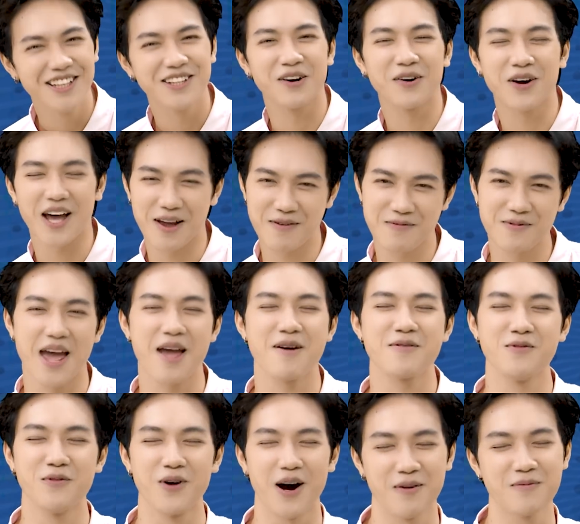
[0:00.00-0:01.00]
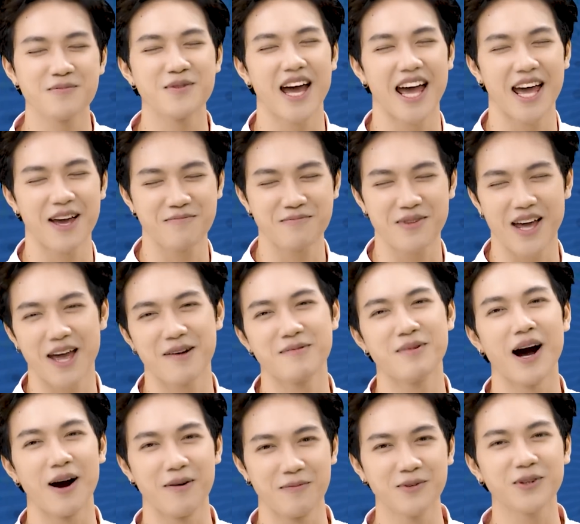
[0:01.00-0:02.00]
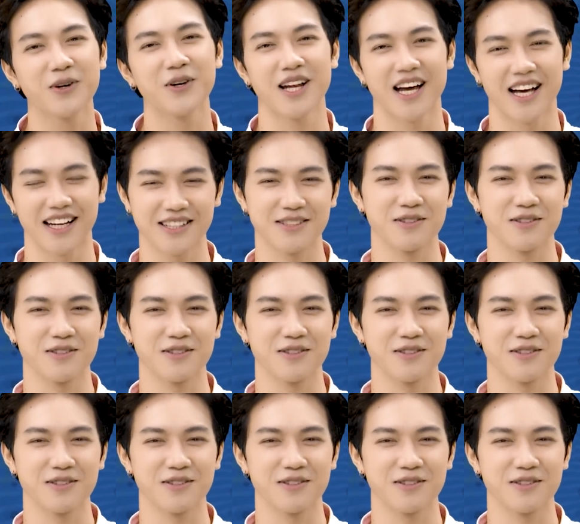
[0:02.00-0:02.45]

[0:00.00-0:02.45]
Thôi em em đủ ấm để em để em ấm thôi ạ. À.